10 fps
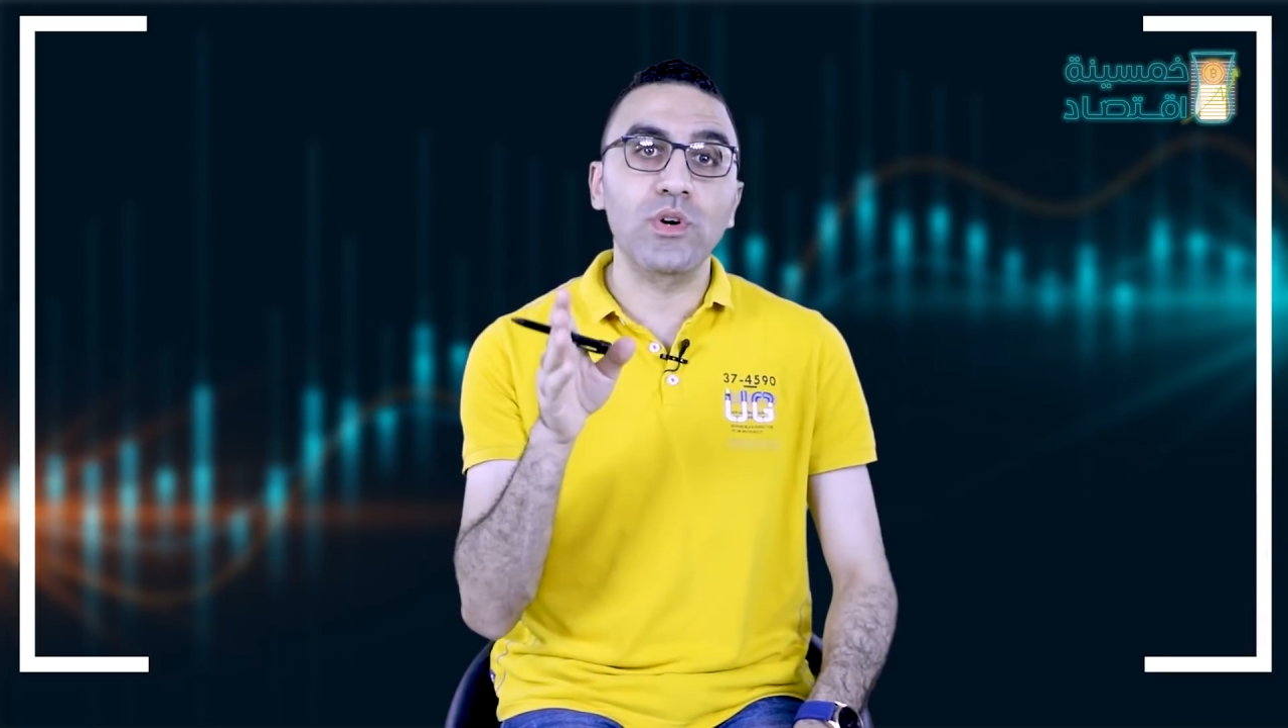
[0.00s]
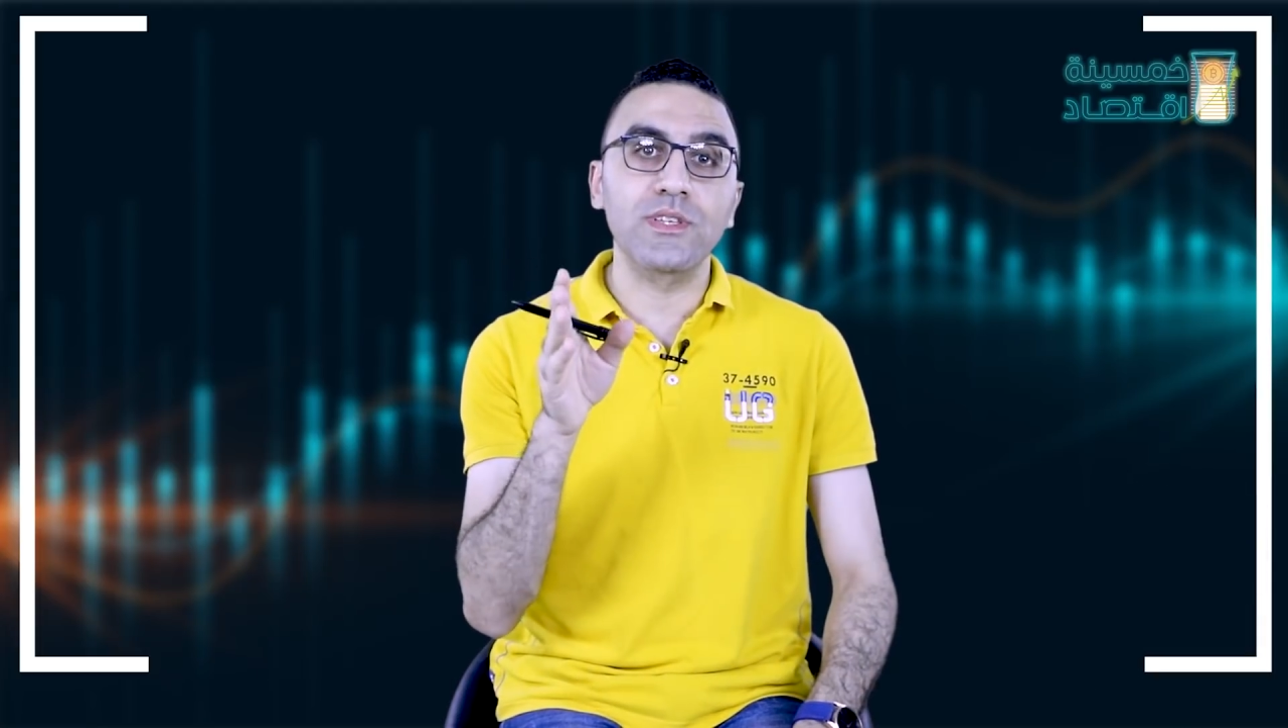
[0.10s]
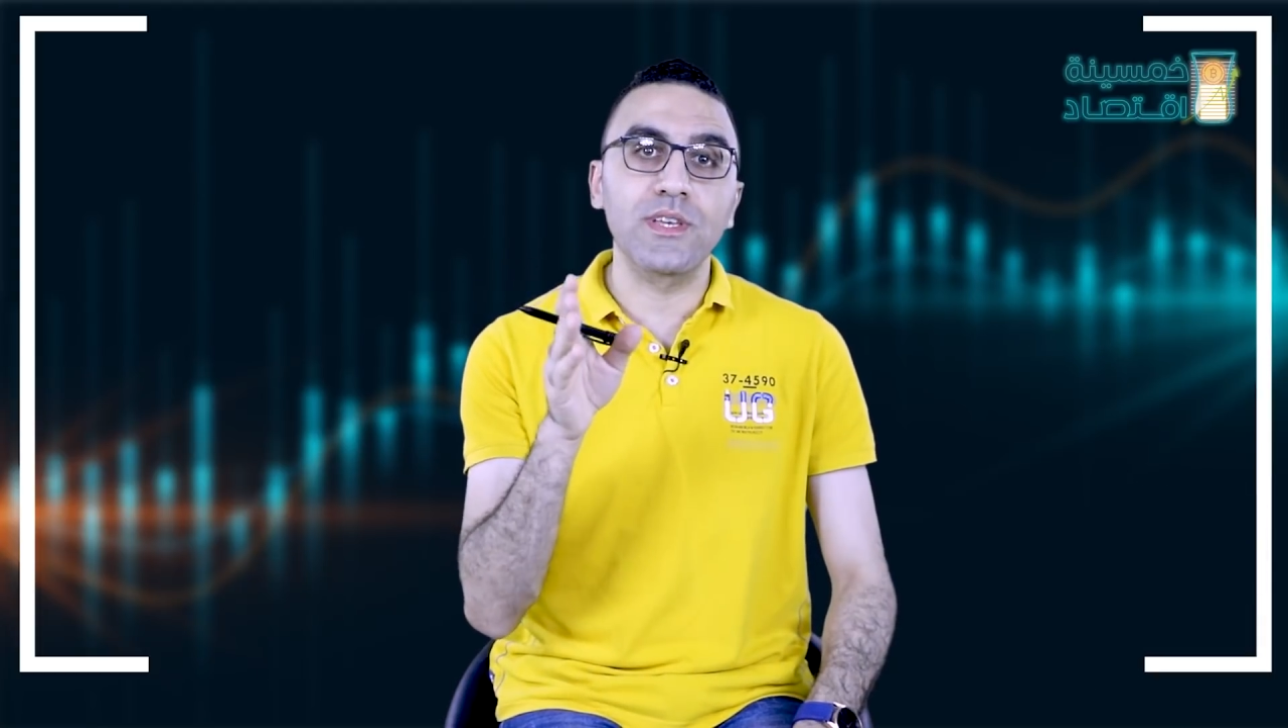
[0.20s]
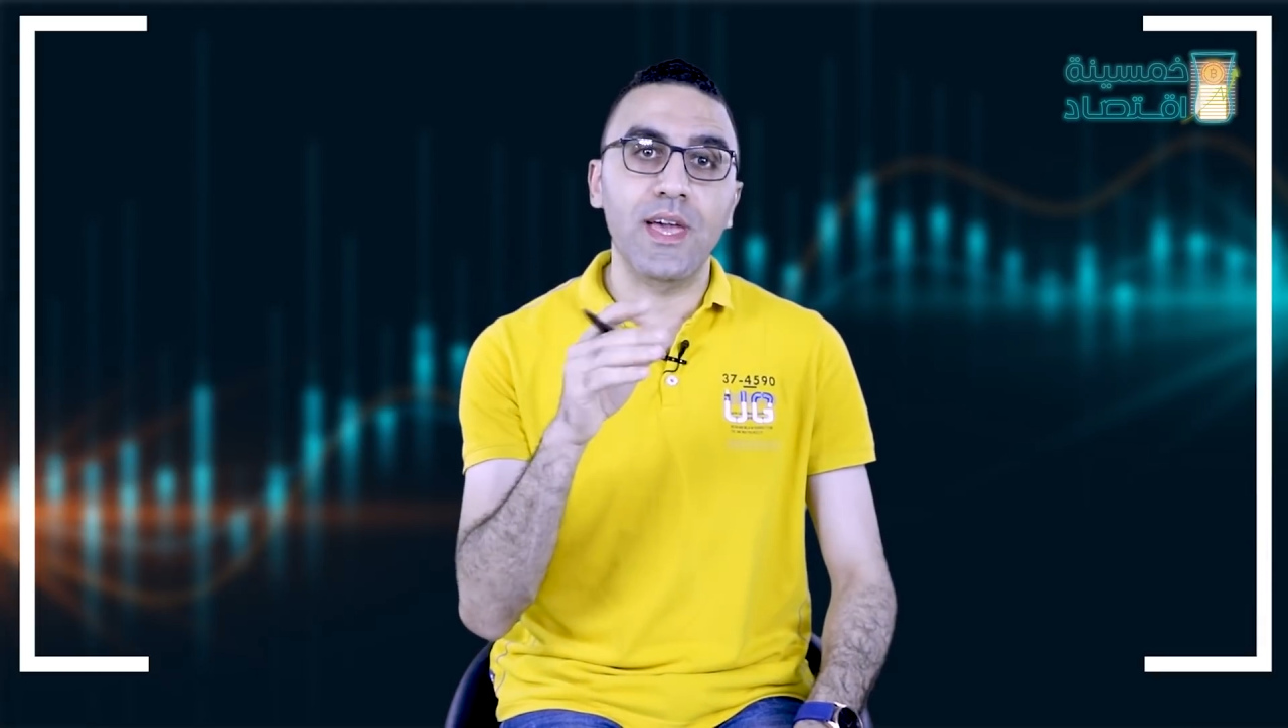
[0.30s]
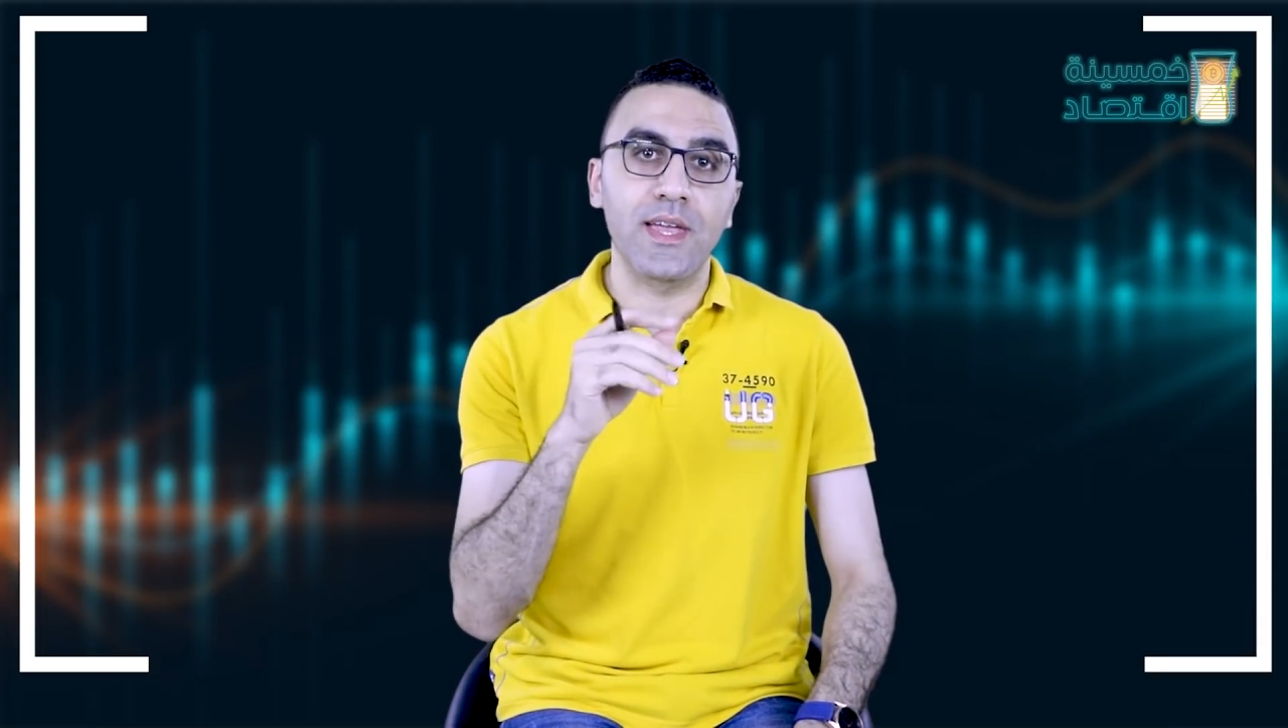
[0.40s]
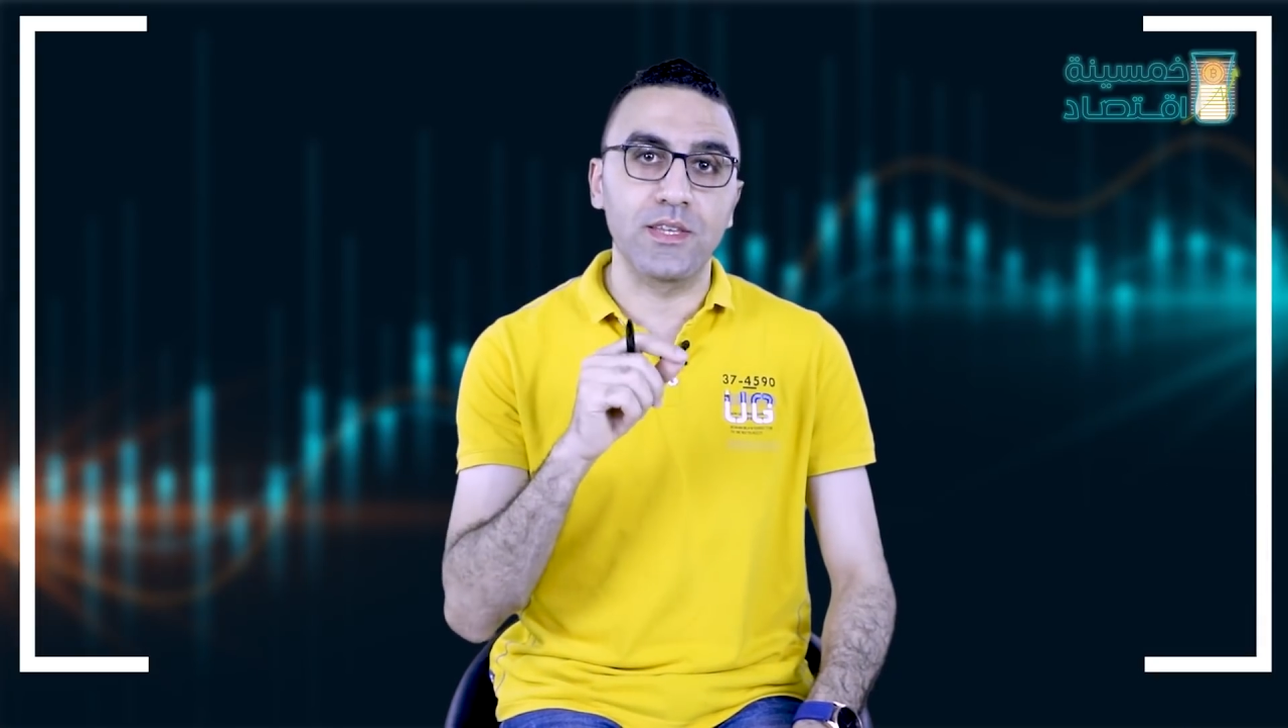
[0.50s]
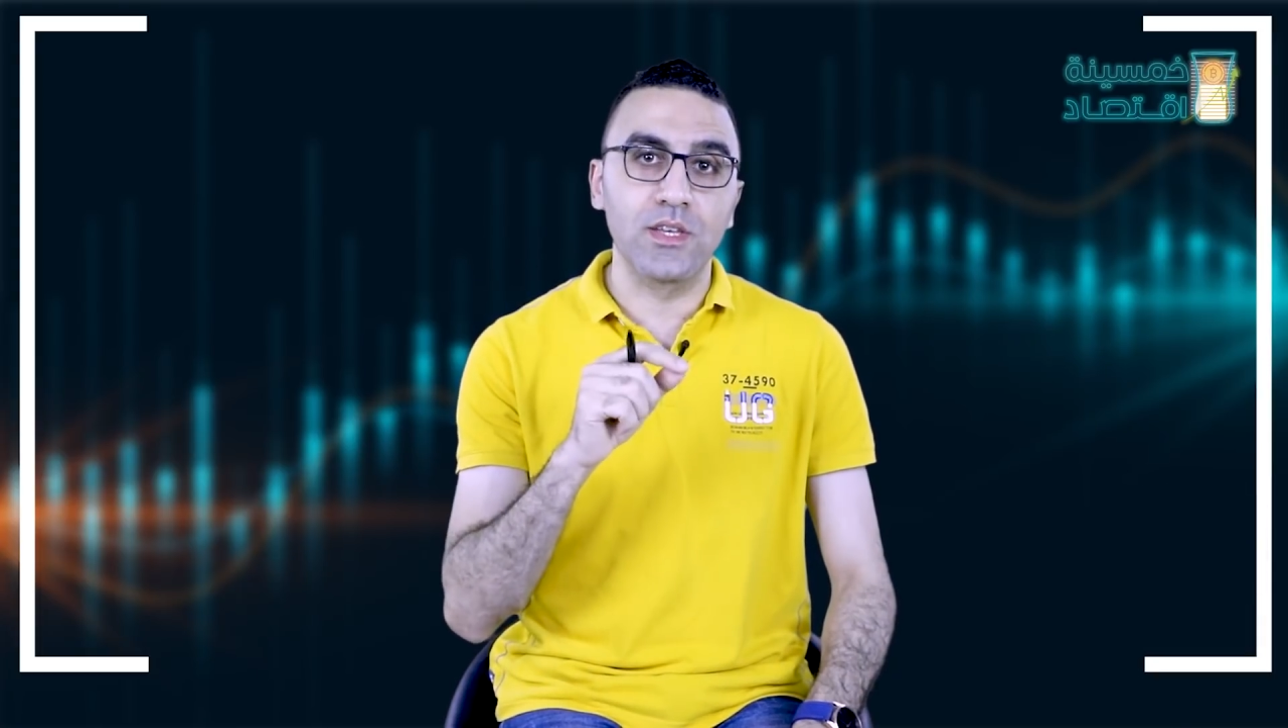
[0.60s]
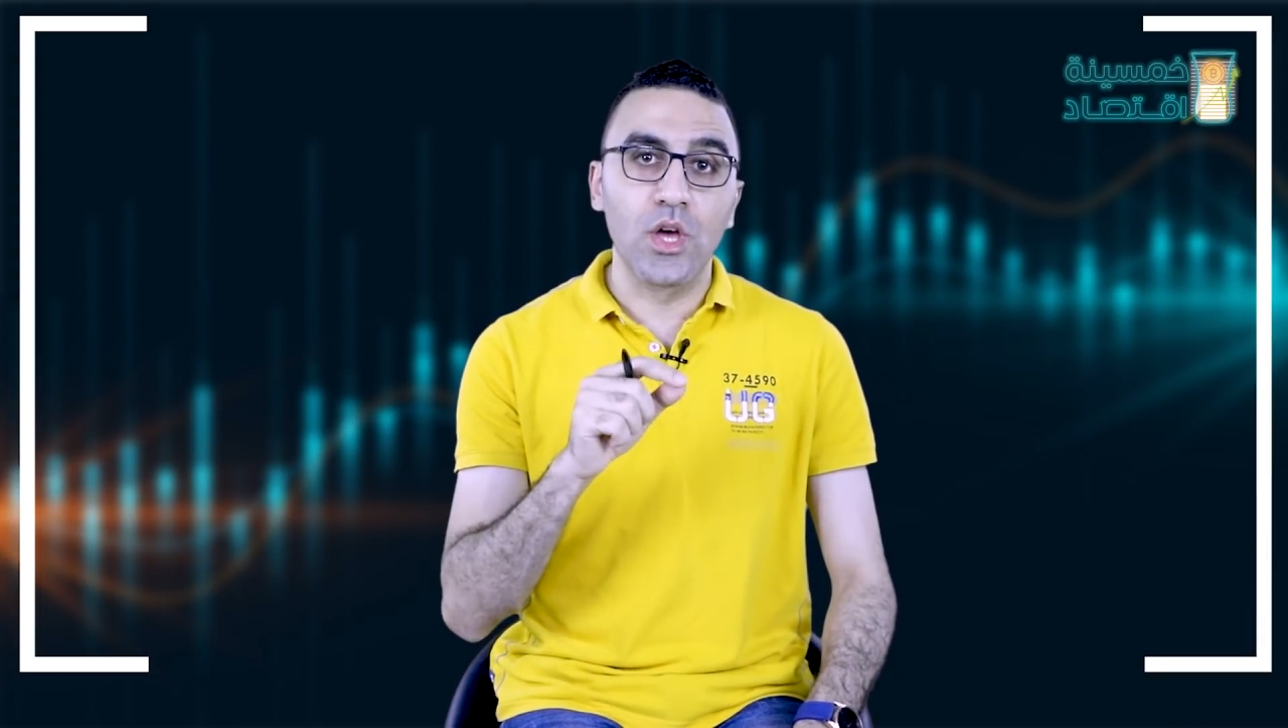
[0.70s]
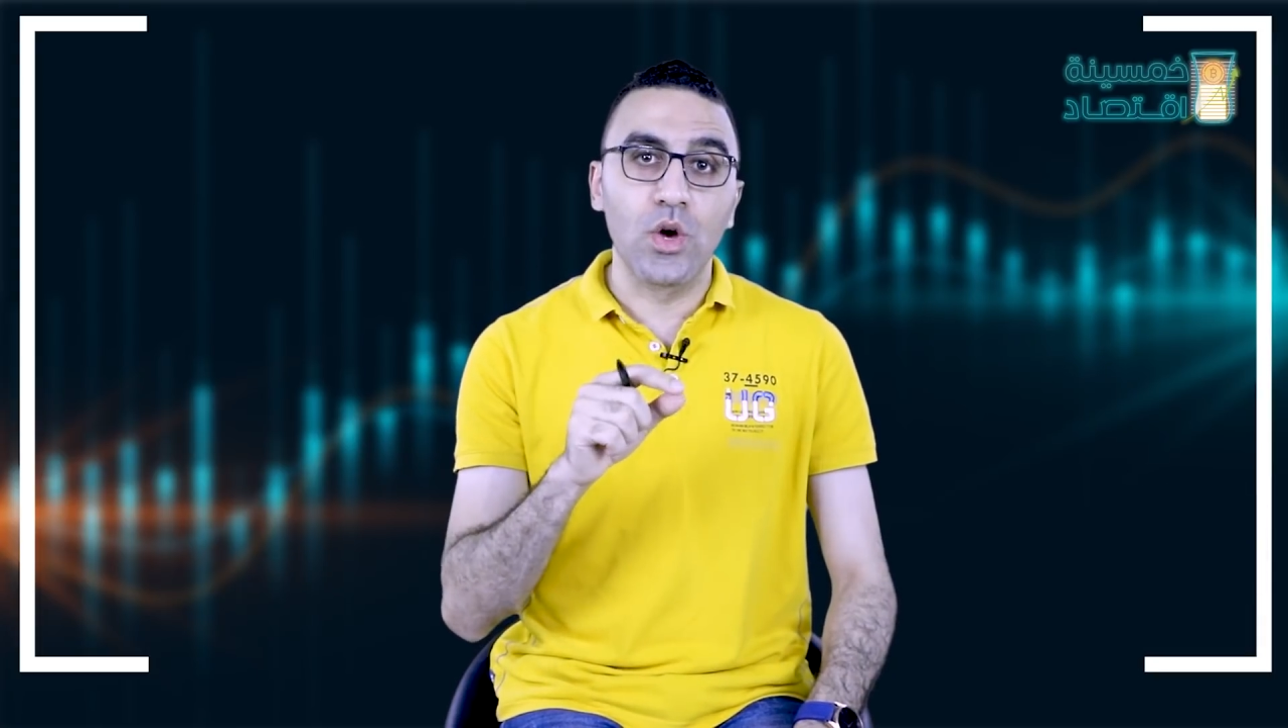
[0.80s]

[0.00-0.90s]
اختياري